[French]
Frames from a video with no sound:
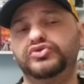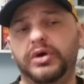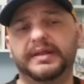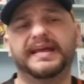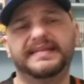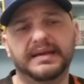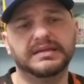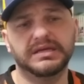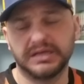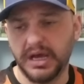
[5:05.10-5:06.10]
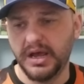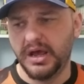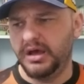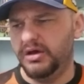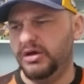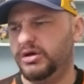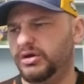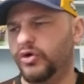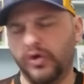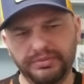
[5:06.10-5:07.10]
joueur, très technique,
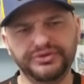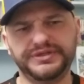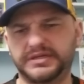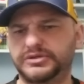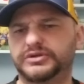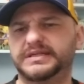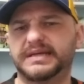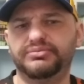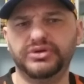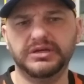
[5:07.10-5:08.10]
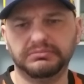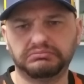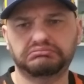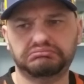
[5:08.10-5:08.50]
euh, robuste sur ses appuis,